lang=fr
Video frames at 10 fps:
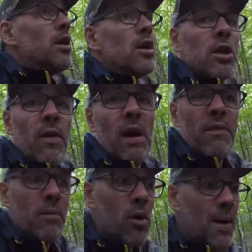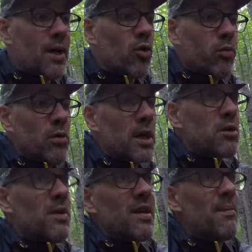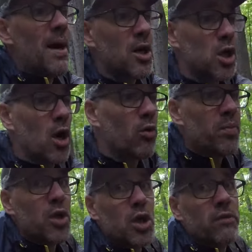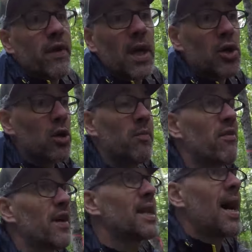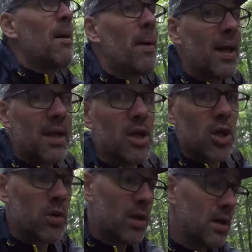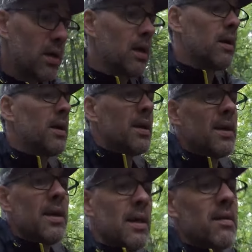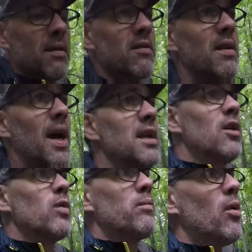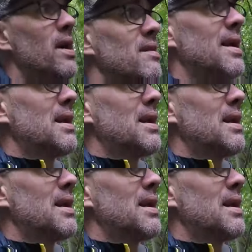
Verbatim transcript: je vais enlever mon manteau de pluie, ma chemise à manches longues, puis je ferai juste me faire tremper en t-shirt. C'est une raide de 8,5